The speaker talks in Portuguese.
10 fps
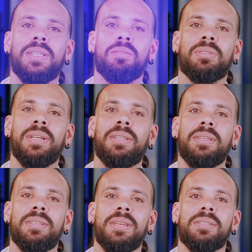tenho
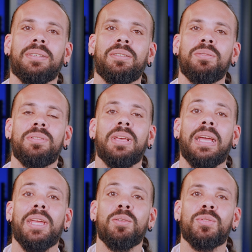36 anos,
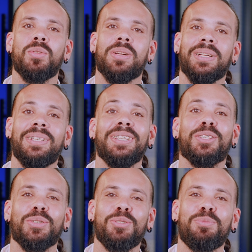eu sou grã e
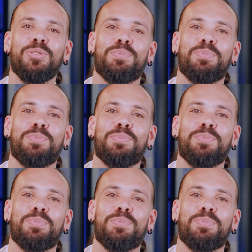todo mundo